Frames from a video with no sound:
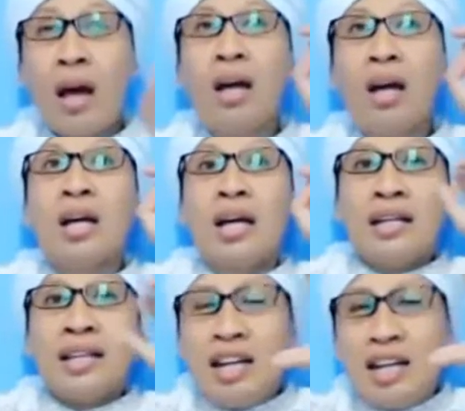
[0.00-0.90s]
Hah?
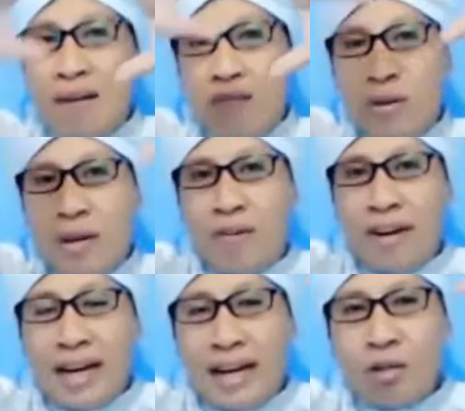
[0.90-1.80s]
Jadi dalam dunia
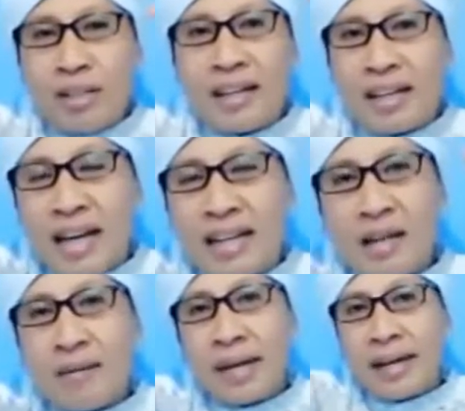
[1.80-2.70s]
pewayangan itu
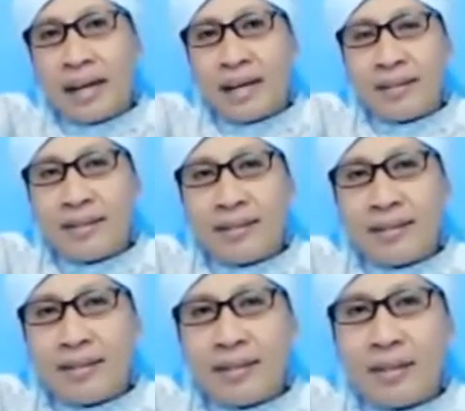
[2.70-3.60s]
kecerdasan mereka.
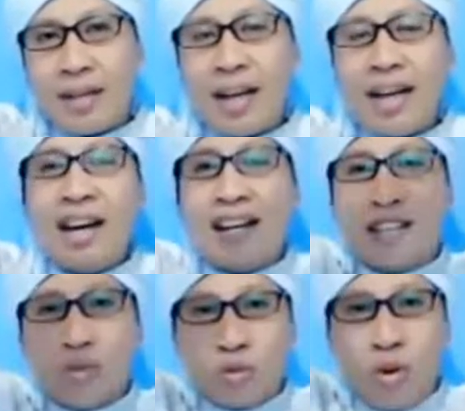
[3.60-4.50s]
Kan ada
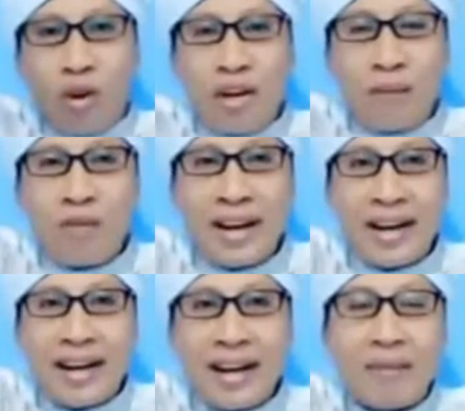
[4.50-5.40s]
satu tokoh dalam
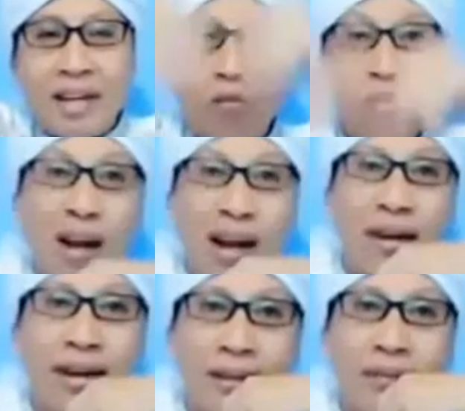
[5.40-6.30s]
pewayangan namanya
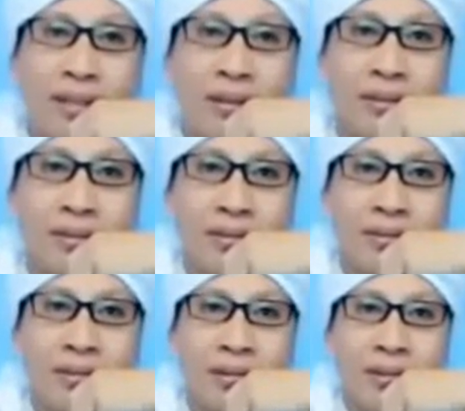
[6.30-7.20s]
Punakawan, kan begitu.
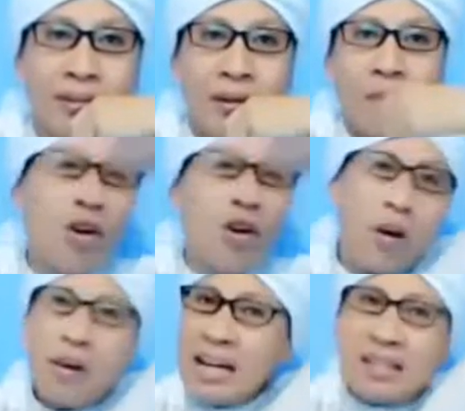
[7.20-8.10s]

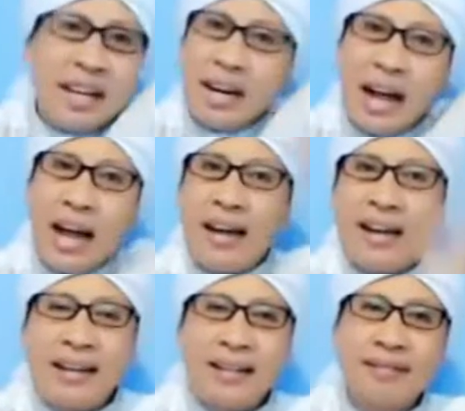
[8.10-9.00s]
Punokawan aslinya nggak
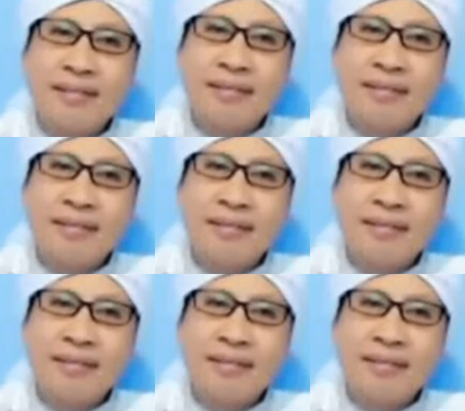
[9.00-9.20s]
ada.